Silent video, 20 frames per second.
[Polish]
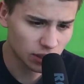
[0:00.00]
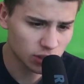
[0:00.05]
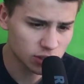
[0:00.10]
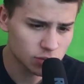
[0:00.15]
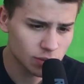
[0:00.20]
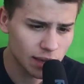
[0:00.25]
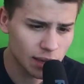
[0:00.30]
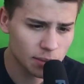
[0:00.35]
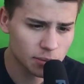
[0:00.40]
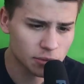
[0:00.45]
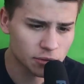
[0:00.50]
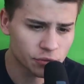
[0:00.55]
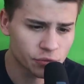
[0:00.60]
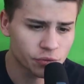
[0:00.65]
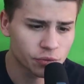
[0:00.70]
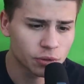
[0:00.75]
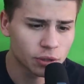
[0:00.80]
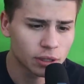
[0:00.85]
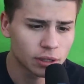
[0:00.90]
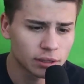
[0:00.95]
rozłamów
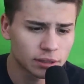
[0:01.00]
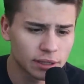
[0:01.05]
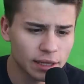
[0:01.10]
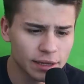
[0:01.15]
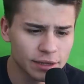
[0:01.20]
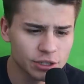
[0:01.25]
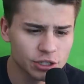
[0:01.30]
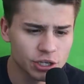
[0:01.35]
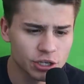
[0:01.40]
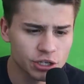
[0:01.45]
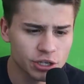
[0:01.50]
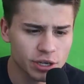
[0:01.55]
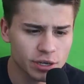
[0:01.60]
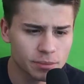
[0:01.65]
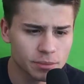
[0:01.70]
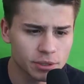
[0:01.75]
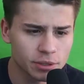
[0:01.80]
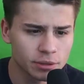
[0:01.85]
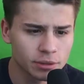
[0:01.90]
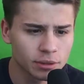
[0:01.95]
tejże
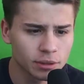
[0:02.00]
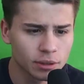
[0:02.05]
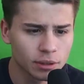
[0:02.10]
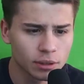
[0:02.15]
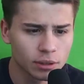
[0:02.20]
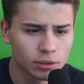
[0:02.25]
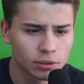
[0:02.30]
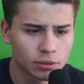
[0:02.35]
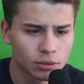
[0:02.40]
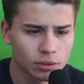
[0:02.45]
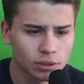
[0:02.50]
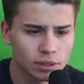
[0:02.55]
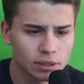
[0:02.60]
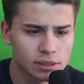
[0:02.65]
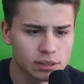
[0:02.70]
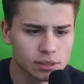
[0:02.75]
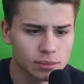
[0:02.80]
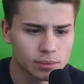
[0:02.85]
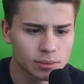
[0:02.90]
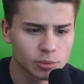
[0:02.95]
ziemi. Tutaj
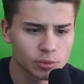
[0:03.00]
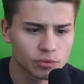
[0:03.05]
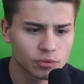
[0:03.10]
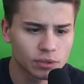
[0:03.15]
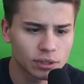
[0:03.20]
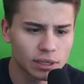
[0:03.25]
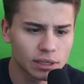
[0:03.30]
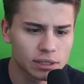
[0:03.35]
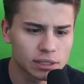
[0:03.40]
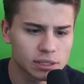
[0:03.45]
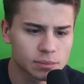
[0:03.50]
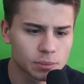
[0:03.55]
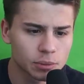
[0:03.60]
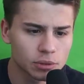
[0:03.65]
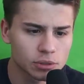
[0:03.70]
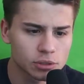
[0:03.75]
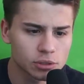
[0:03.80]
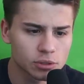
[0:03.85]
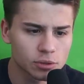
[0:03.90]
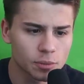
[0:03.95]
zrobimy w ten
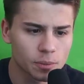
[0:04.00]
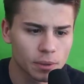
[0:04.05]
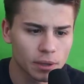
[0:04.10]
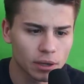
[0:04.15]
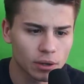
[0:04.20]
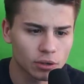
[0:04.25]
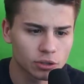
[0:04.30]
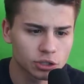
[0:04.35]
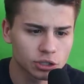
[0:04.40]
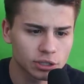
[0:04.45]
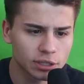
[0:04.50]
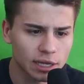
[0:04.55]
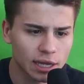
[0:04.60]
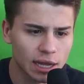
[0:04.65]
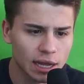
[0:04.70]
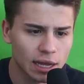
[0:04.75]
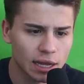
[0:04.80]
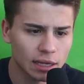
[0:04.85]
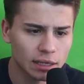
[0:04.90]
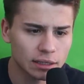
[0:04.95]
sposób, jakoś
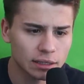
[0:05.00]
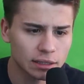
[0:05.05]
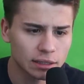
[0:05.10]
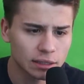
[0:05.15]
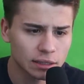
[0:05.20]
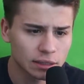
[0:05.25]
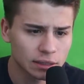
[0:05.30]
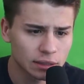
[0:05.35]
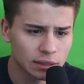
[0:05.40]
tak.